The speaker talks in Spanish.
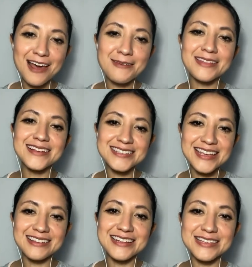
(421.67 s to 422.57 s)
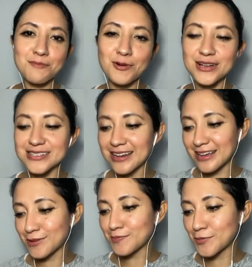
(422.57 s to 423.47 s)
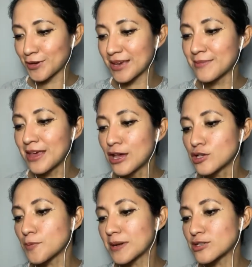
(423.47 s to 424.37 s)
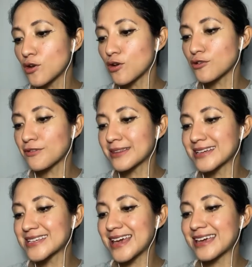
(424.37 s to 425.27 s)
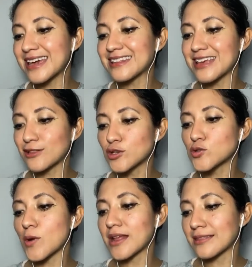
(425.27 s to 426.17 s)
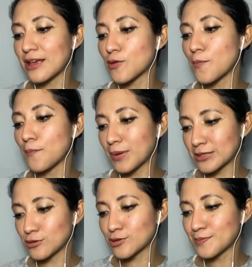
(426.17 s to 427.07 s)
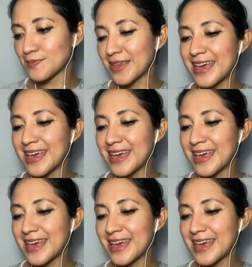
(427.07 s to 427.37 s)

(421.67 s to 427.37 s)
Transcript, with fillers: a la venta en ciertas épocas del año. ¿ok? Su precio con oferta es de 541 pesos.